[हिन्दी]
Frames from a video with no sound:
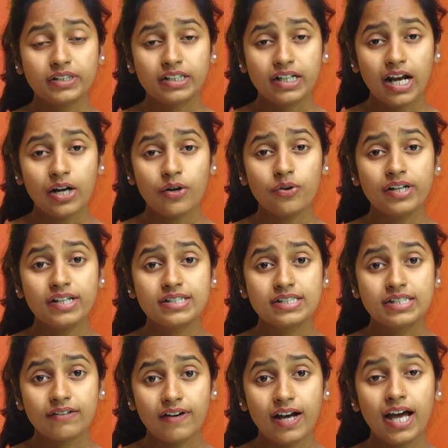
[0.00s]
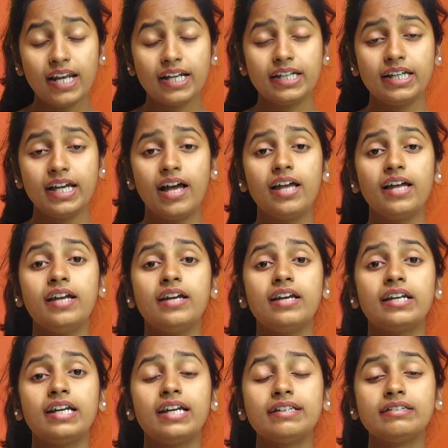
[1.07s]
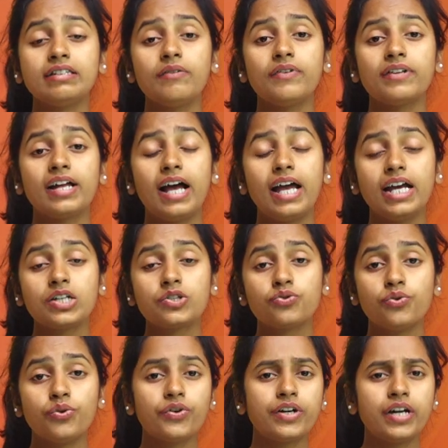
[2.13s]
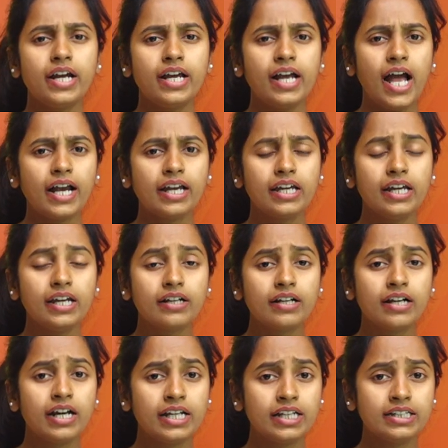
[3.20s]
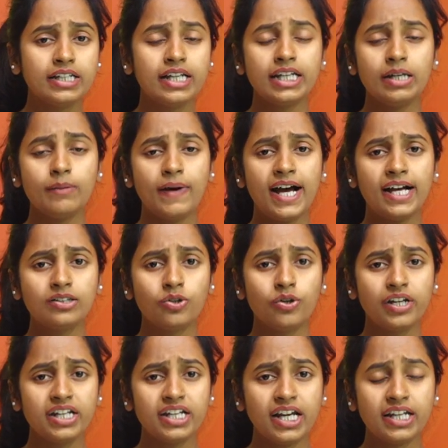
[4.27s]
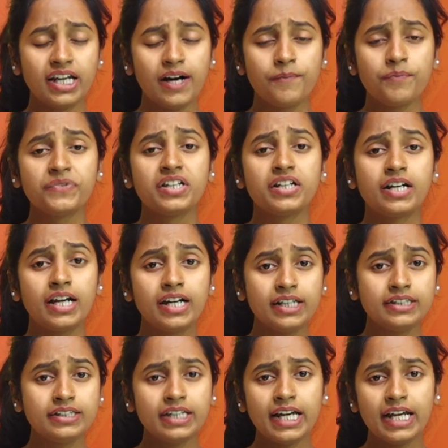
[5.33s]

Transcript: पत्रकारों ने सवाल किया कि इतने विधायक टूट रहे हैं आखिर खरीदने की बात हो रही है क्या खरीदते